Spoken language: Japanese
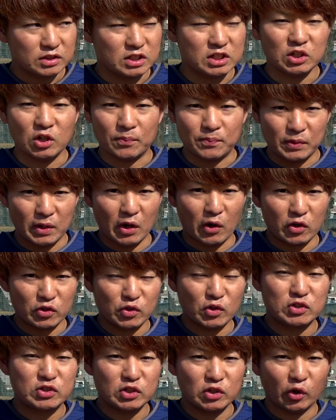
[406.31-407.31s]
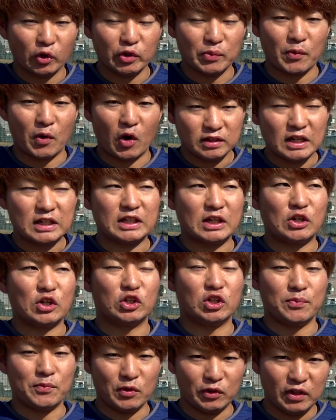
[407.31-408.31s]
次のプレーを予測することもできてく
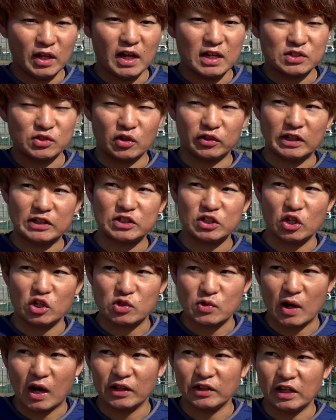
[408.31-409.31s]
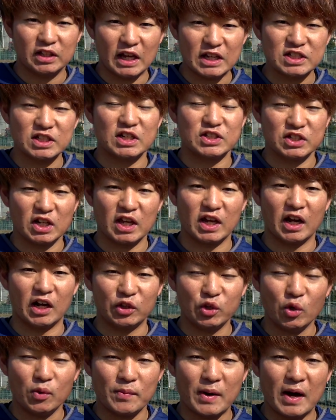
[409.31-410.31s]
ると思うんでその脱力はかなり大事なんじゃないか
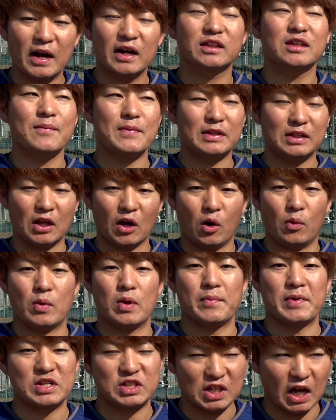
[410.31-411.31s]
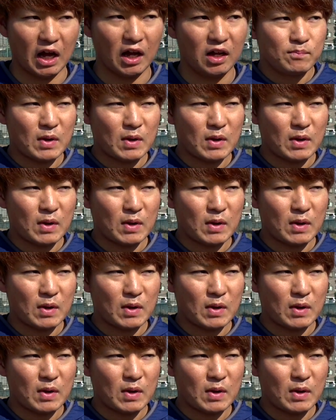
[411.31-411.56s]
なと、まあ、改めて思いました、